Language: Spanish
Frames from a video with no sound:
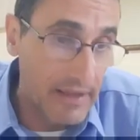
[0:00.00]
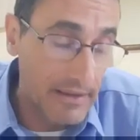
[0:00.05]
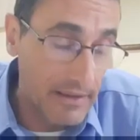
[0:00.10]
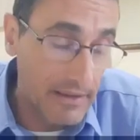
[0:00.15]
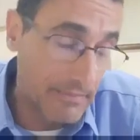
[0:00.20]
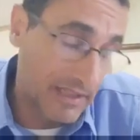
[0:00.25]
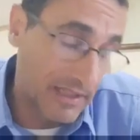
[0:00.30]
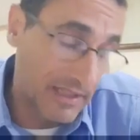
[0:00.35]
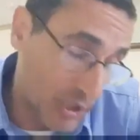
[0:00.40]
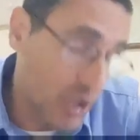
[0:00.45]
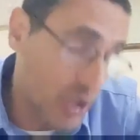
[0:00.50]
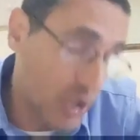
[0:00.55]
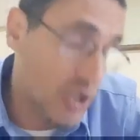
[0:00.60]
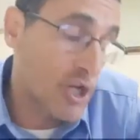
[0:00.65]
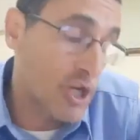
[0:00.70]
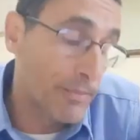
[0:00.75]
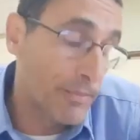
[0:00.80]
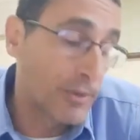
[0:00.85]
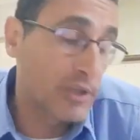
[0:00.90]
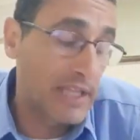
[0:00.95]
Me tengo que
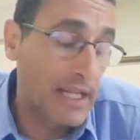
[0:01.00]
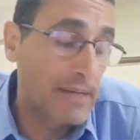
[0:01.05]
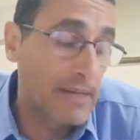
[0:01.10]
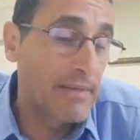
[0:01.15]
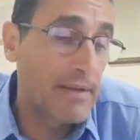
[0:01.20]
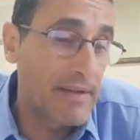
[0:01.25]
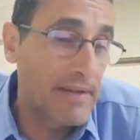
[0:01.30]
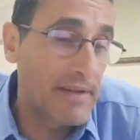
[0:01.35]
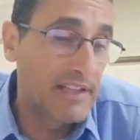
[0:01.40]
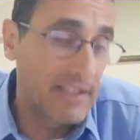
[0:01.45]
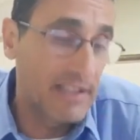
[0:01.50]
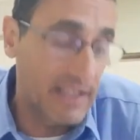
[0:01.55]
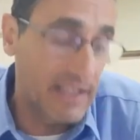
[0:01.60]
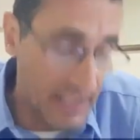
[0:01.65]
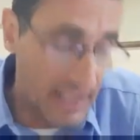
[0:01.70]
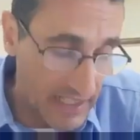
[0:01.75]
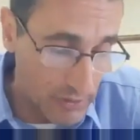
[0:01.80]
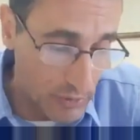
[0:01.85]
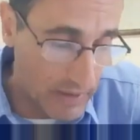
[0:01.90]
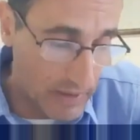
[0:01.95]
comportarme bien, ir en
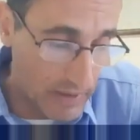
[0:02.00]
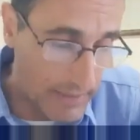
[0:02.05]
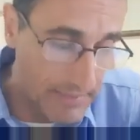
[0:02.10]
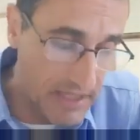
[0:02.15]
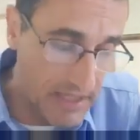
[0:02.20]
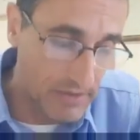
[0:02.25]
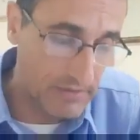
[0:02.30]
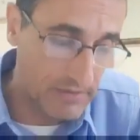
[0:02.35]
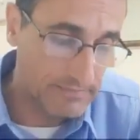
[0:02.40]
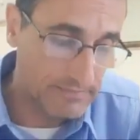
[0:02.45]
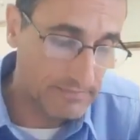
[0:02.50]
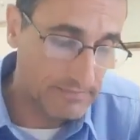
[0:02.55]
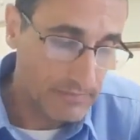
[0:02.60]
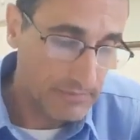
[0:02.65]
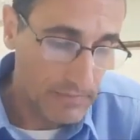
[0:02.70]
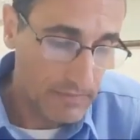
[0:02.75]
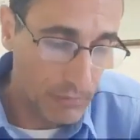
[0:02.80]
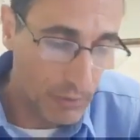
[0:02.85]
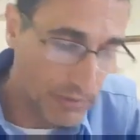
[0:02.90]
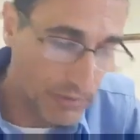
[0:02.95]
sus caminos.
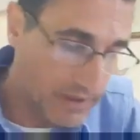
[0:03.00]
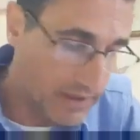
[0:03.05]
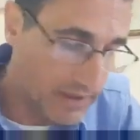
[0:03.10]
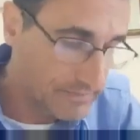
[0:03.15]
Muy bien.